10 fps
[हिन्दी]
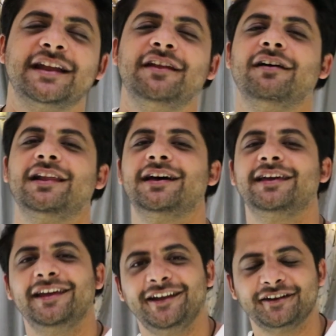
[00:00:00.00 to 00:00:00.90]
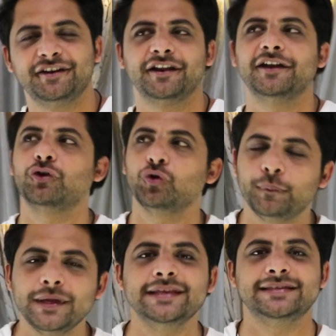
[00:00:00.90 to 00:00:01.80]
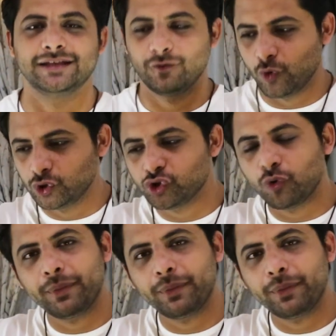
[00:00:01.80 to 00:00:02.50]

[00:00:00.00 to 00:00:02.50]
रहने वाला है एट हंड्रेड रुपीज वो जो